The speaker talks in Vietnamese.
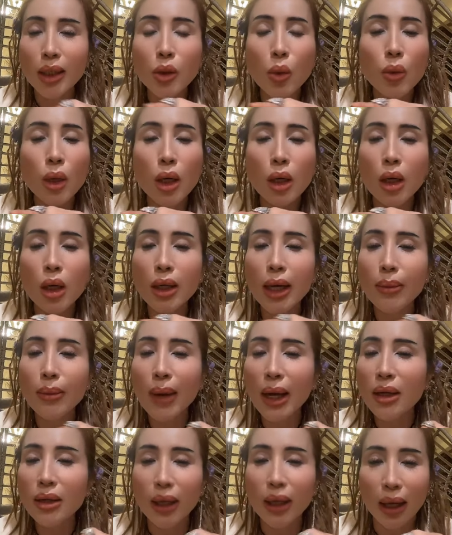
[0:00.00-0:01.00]
cá thu ngừ ở
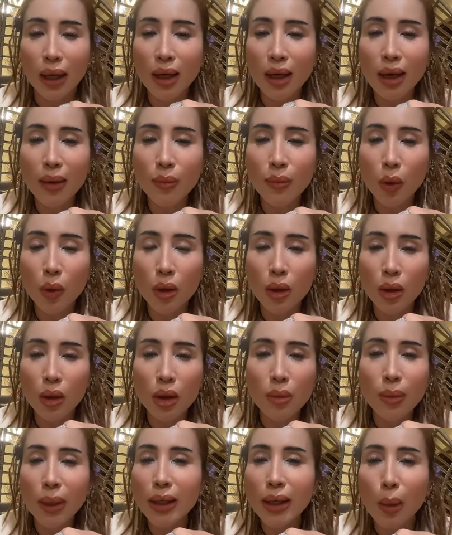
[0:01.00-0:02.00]
bán rẻ lắm mọi
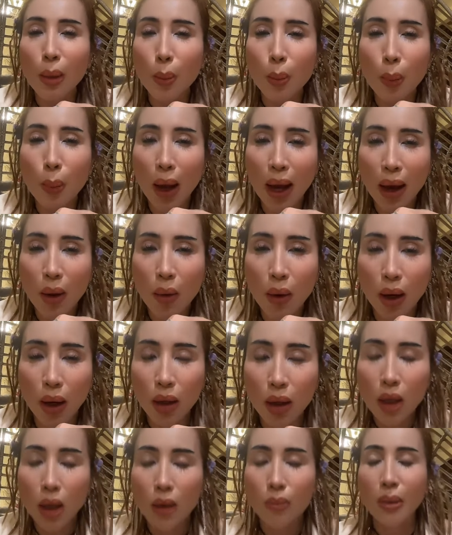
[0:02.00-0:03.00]
người có mấy đồng pound
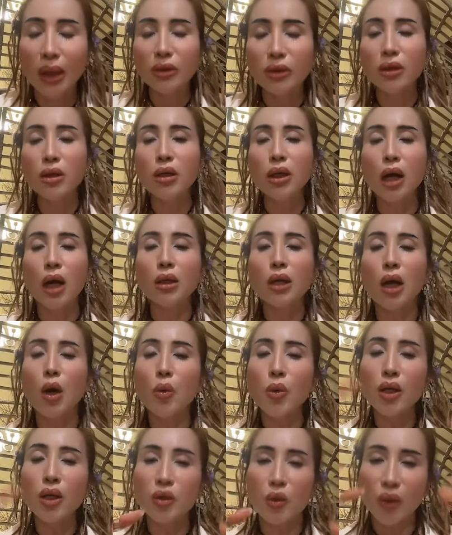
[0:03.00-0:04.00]
à mà tươi họ
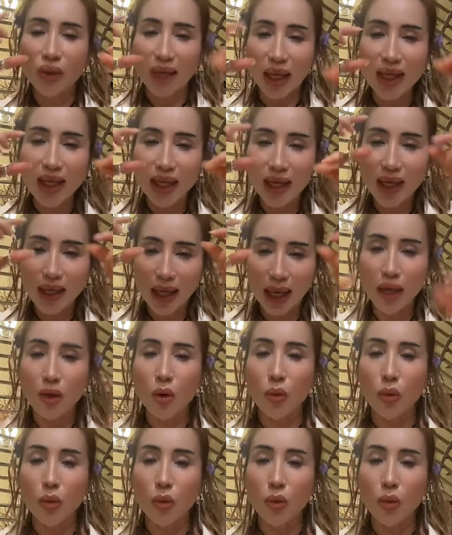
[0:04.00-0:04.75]
câu lên còn nhảy nhảy nhảy,